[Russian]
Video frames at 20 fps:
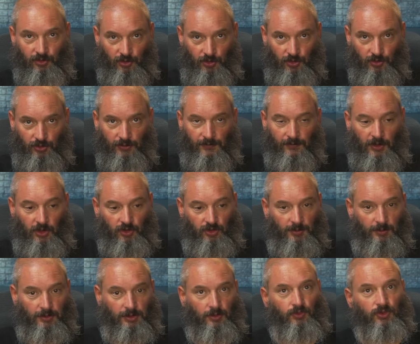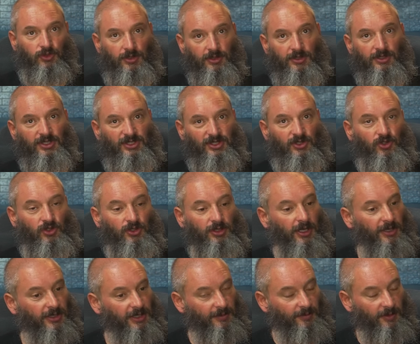женщин. В каждом случае с
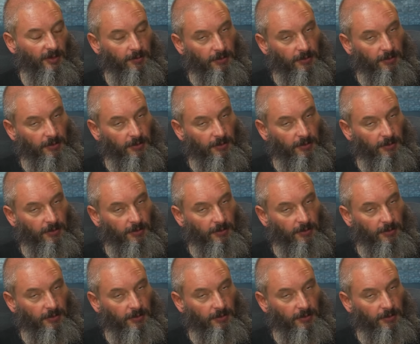сочетанием